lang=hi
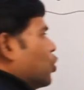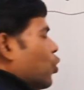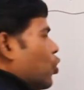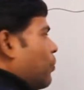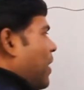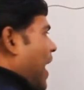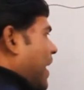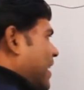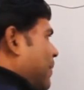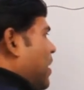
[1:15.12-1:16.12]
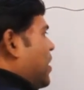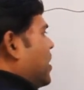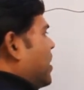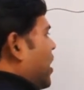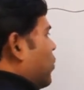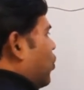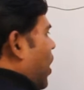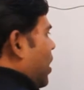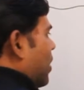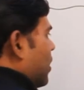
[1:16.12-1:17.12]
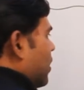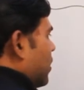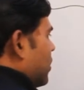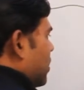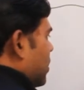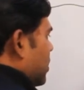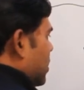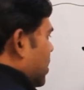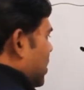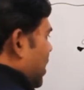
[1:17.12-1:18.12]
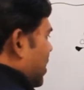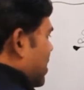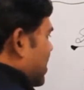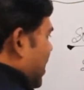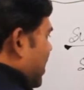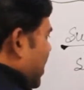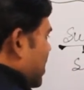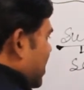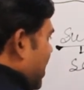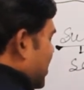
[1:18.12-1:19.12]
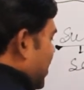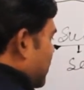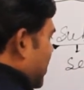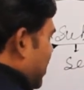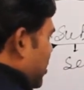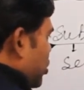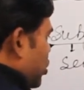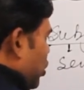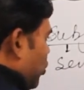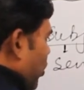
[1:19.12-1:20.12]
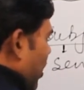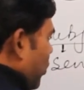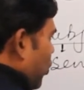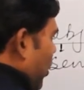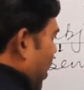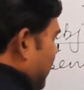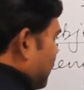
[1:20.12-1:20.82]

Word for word: दोनों में एग्रीमेंट ये हुआ कि यदि सेंटेंस का सब्जेक्ट सिंगुलर होगा